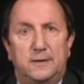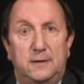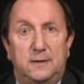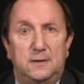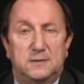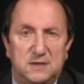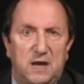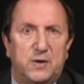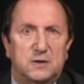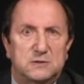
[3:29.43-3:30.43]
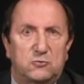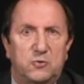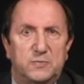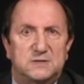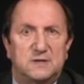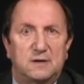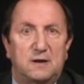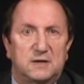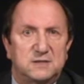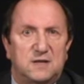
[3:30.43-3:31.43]
и динамика стоимости
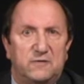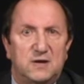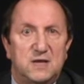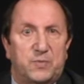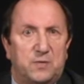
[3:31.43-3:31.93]
аккредитования